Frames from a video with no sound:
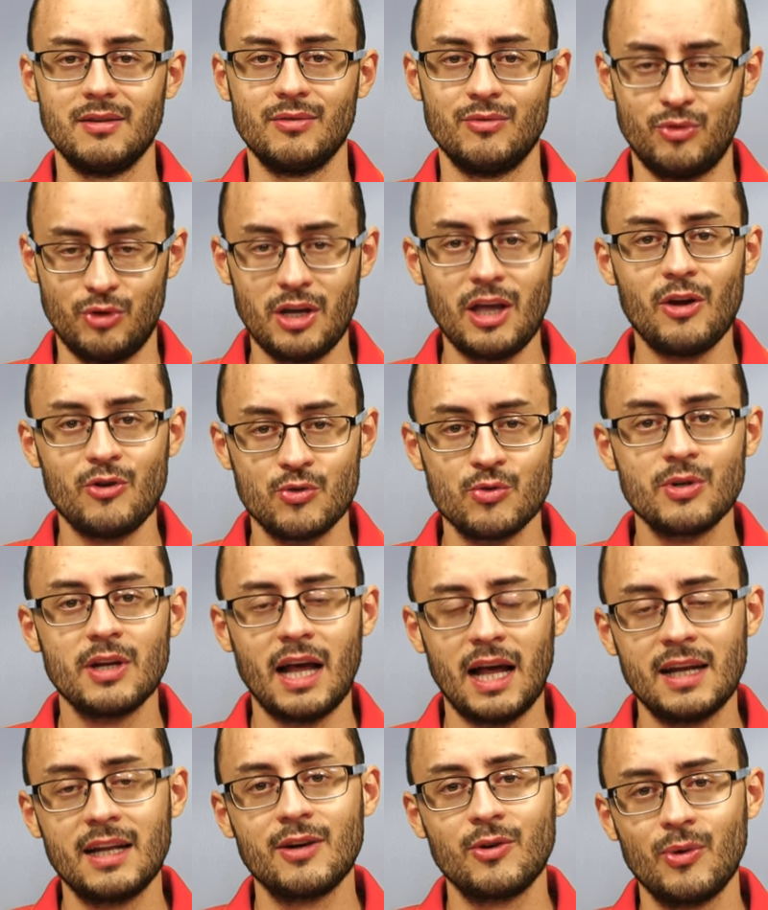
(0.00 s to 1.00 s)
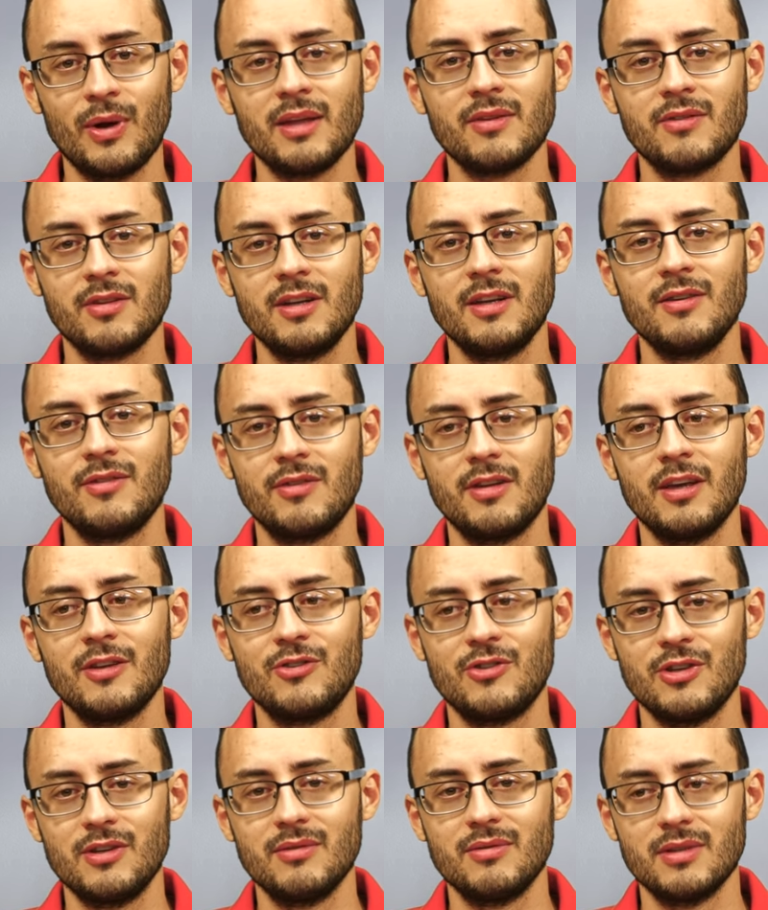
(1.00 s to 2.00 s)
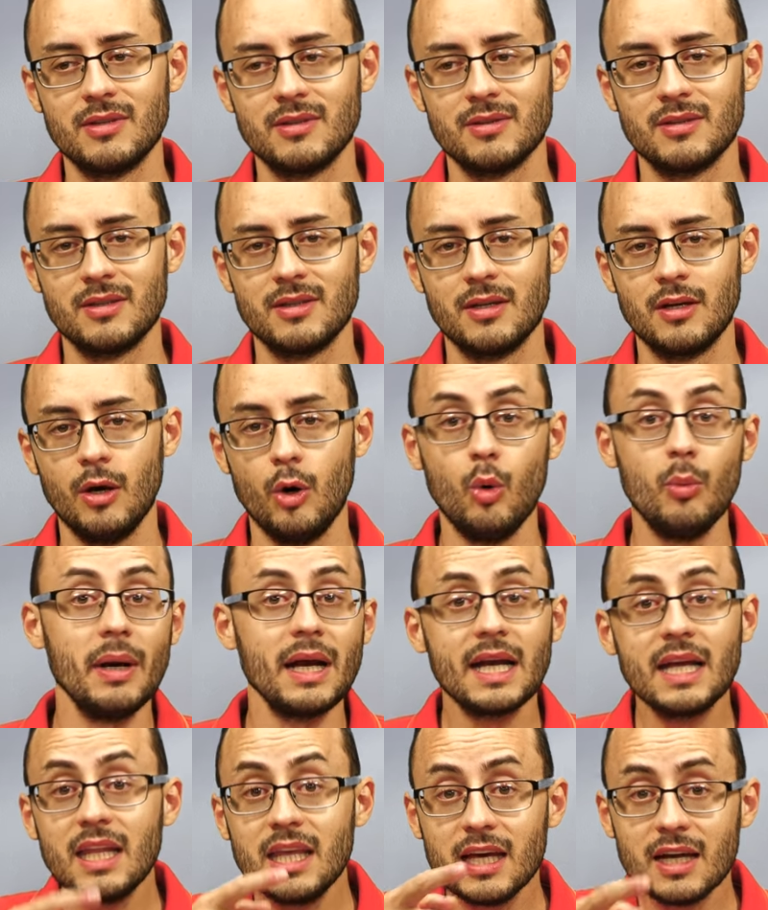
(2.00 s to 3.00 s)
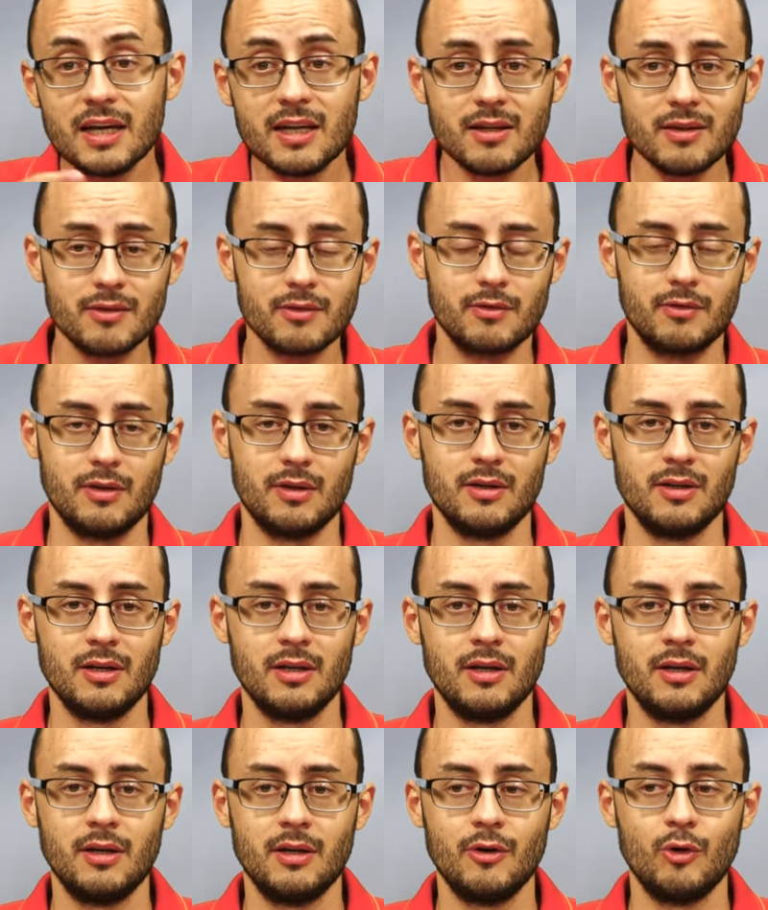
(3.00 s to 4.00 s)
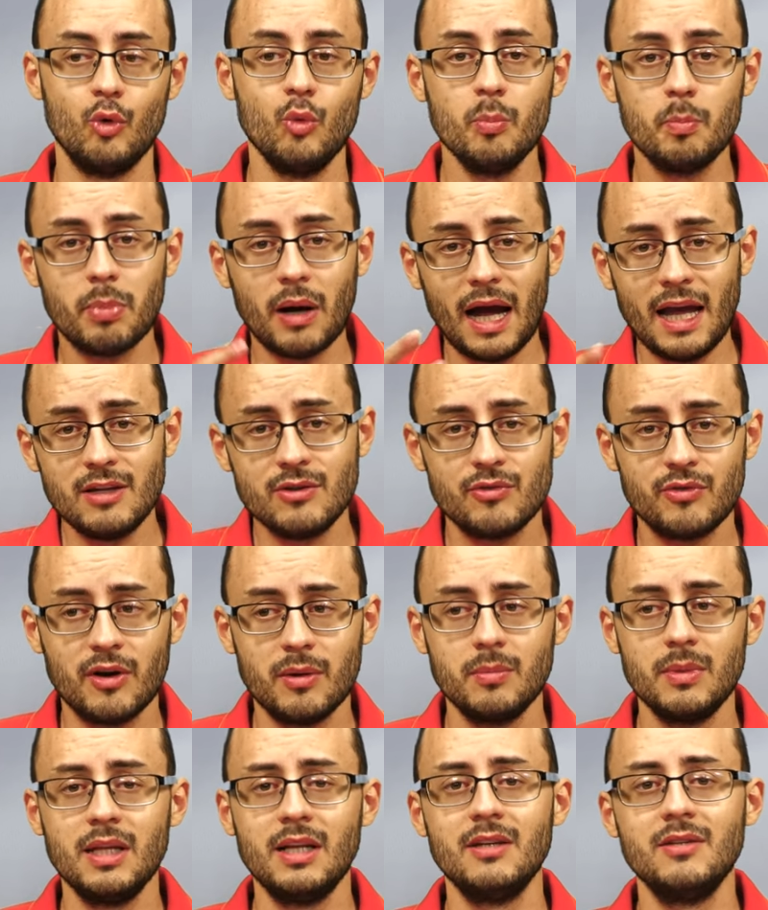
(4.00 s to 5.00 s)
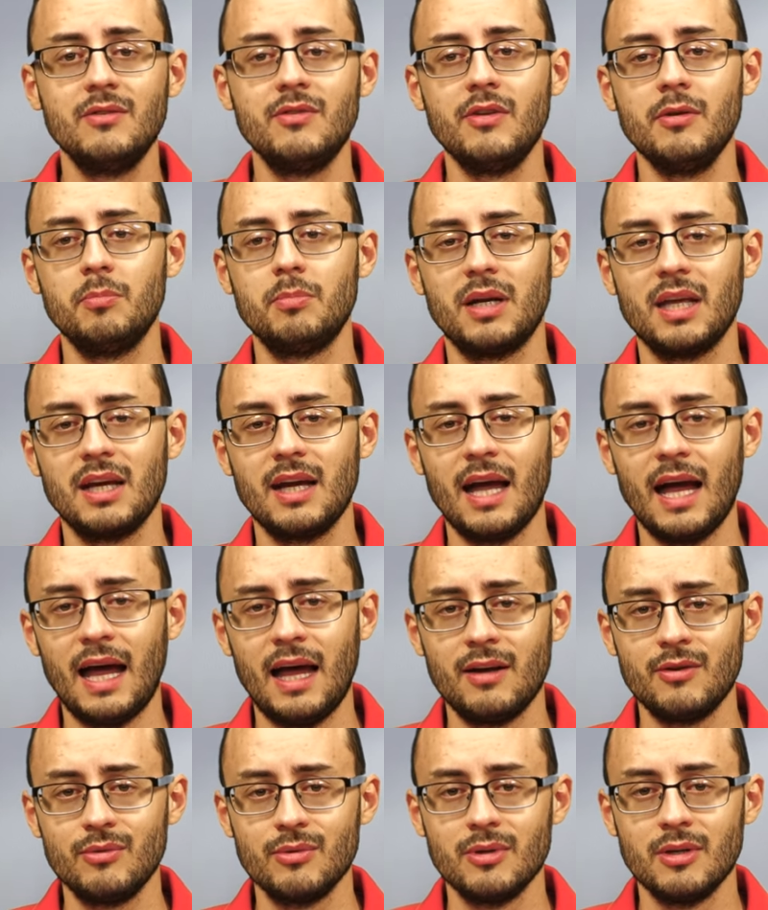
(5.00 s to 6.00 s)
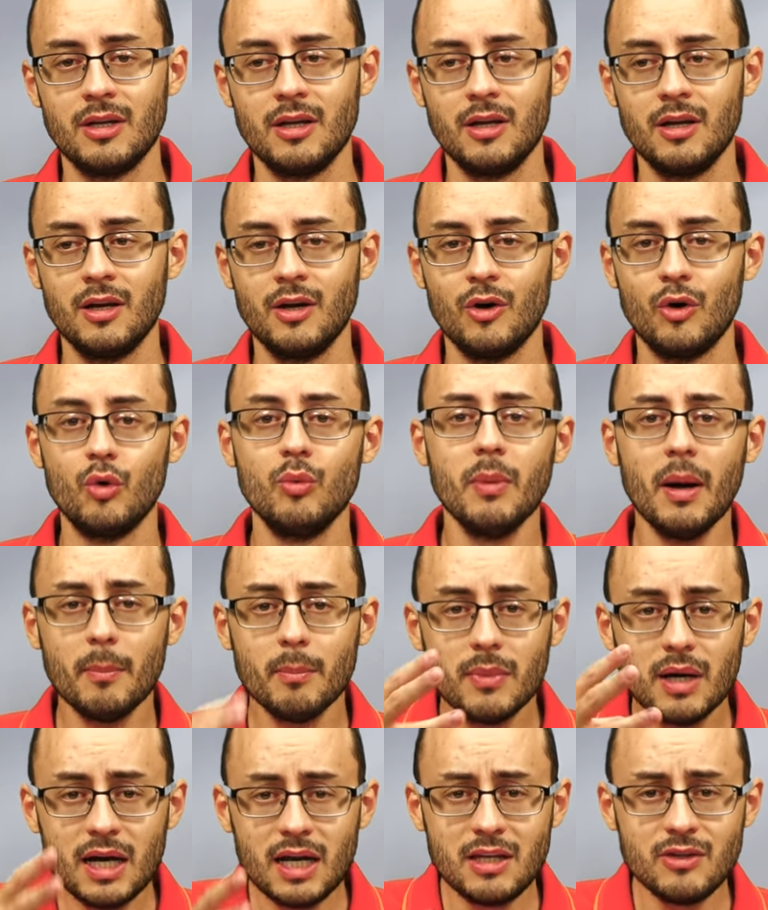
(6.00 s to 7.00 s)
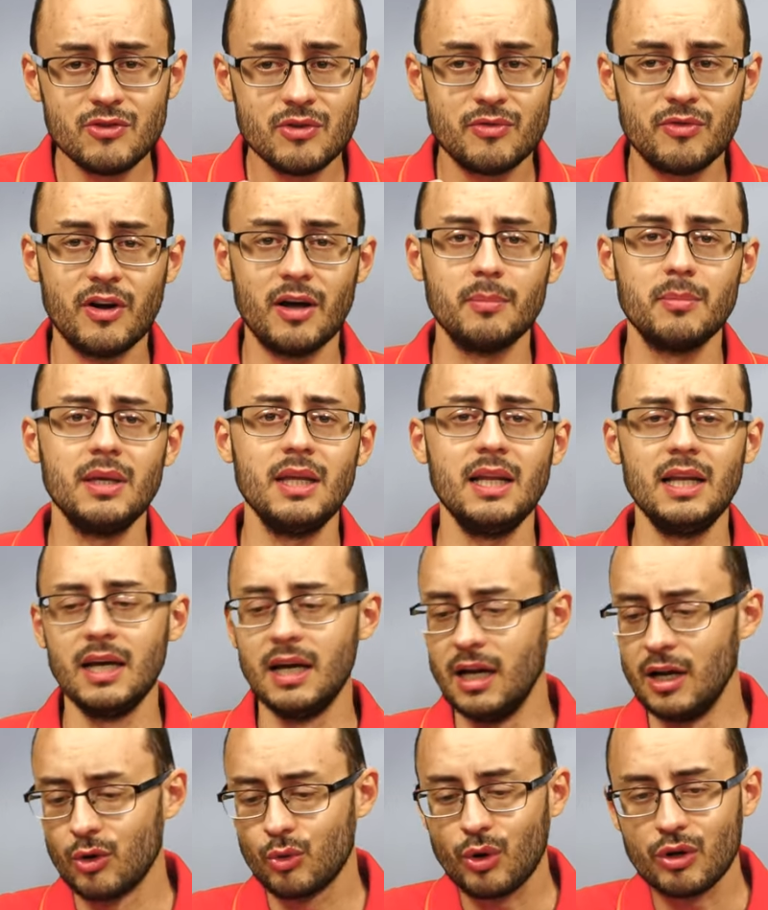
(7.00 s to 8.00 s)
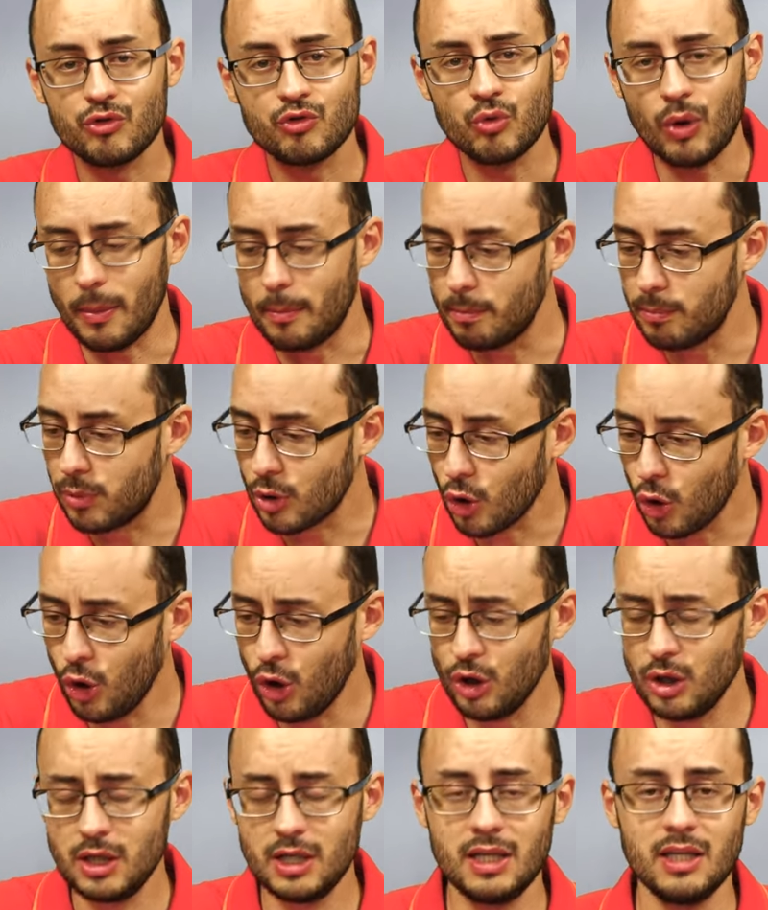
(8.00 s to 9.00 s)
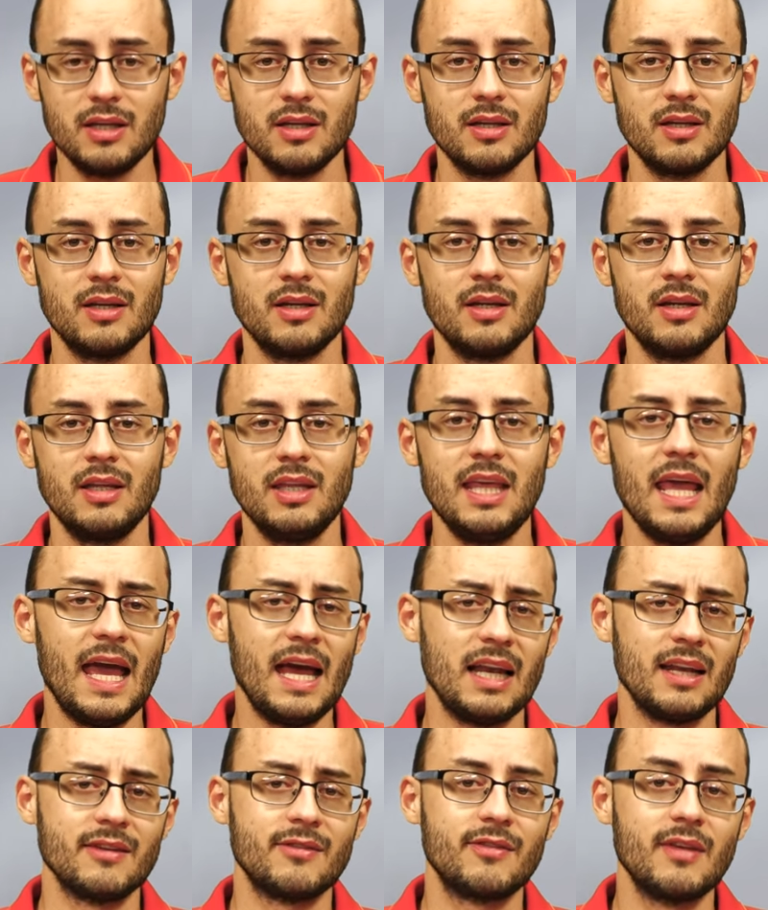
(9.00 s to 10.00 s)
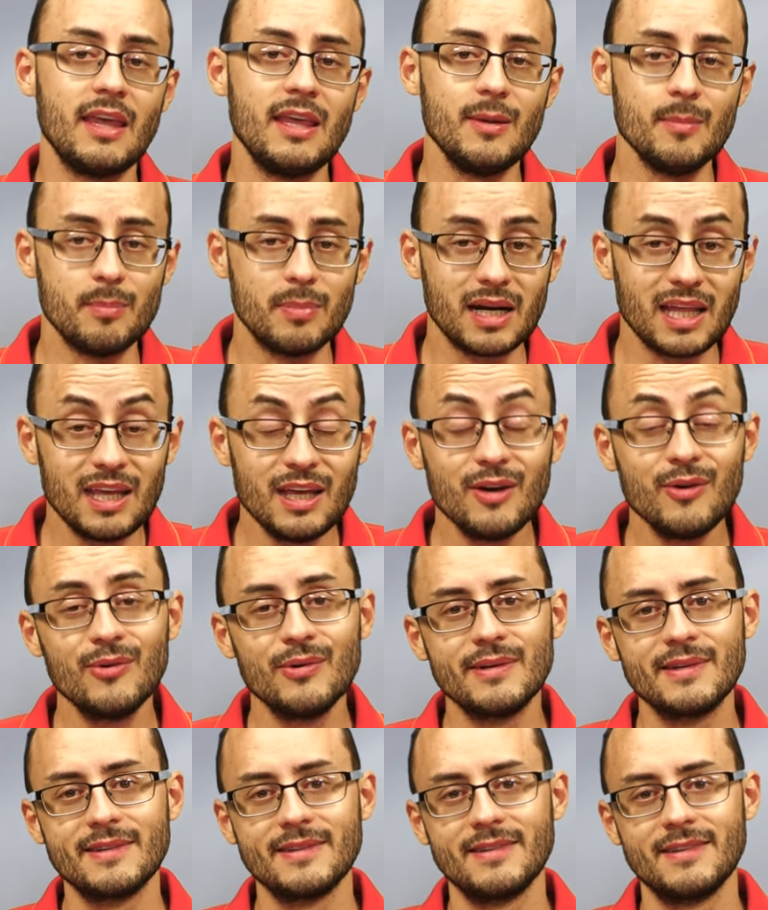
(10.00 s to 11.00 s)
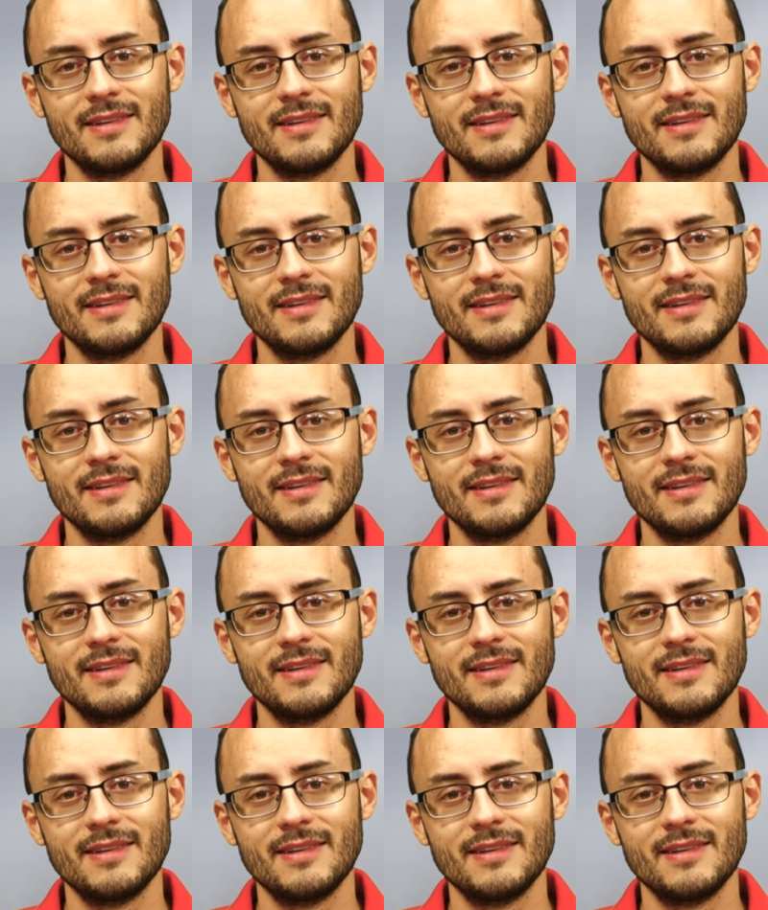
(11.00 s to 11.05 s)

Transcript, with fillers: foi ajudada com essa iniciativa. Uma criança, um pai de família desempregado, uma mãe de família com a sua prole e ela sem emprego.